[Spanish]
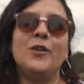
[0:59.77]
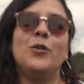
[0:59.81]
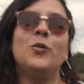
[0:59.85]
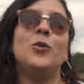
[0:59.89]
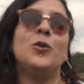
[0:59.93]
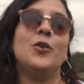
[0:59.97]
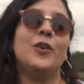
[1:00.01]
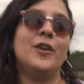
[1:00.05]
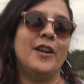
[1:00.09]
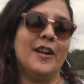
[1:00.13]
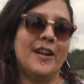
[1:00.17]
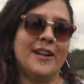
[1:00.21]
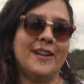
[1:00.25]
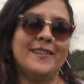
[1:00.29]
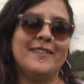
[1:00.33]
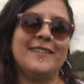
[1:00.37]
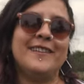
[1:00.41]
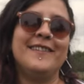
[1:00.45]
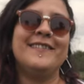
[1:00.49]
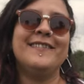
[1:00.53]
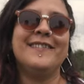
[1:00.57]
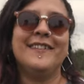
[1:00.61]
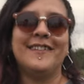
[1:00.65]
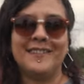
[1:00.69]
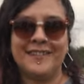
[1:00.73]
y uno de
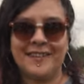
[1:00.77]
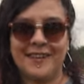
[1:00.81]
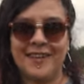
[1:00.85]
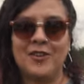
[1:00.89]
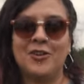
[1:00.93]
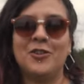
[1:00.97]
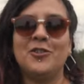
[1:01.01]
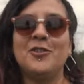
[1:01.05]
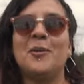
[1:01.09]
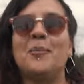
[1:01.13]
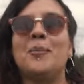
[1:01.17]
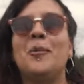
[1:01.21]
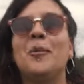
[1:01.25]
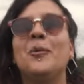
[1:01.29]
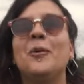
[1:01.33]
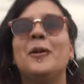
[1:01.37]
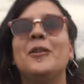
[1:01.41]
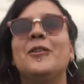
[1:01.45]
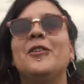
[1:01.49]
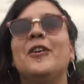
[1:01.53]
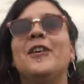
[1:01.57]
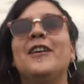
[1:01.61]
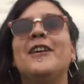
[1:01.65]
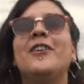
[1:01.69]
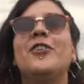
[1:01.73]
artes. Este año estamos
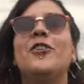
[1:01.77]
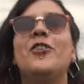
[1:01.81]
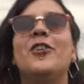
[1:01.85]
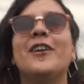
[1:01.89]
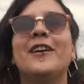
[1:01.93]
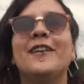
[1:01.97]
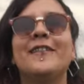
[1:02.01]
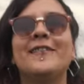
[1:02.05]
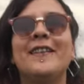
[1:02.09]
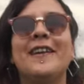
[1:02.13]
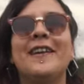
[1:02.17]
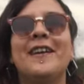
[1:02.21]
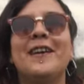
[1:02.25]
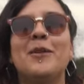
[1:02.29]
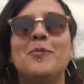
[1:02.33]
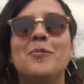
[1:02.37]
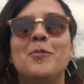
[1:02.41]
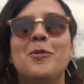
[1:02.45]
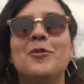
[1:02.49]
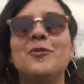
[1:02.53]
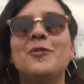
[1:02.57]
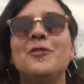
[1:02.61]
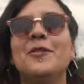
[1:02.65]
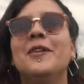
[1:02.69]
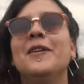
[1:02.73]
viendo ahí con qué
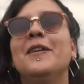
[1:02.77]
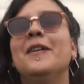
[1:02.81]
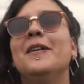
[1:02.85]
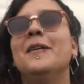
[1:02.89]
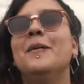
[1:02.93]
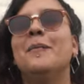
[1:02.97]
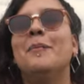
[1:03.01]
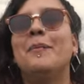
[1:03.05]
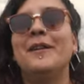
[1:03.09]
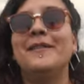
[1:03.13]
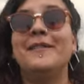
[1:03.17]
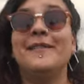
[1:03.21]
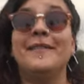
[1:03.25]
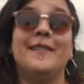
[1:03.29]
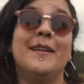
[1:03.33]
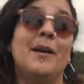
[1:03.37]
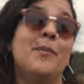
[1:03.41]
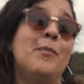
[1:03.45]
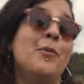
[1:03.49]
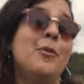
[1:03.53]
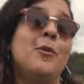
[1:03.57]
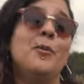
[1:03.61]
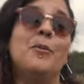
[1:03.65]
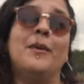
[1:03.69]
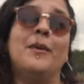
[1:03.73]
seguimos. Presentamos